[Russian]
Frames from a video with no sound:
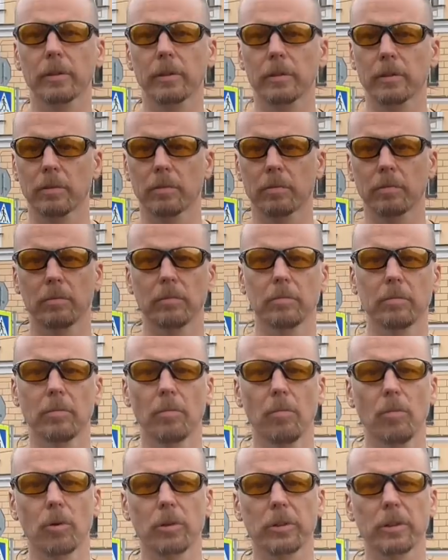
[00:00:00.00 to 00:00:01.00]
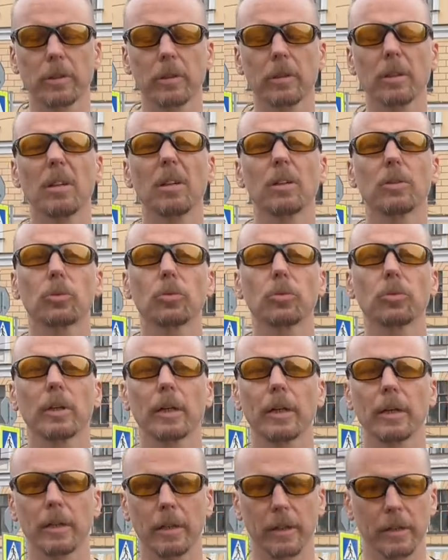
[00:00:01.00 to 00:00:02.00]
э, мордой
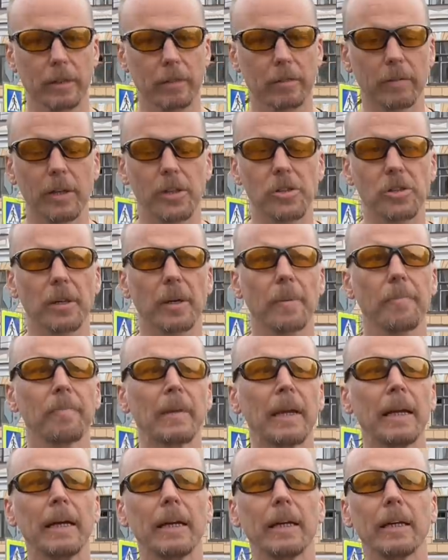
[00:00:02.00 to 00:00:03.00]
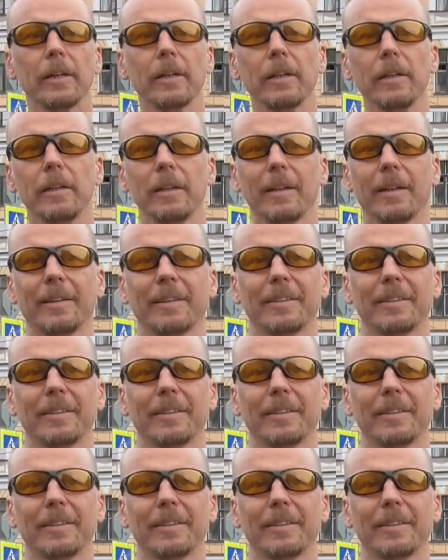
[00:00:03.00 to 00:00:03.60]
туда, это важно. И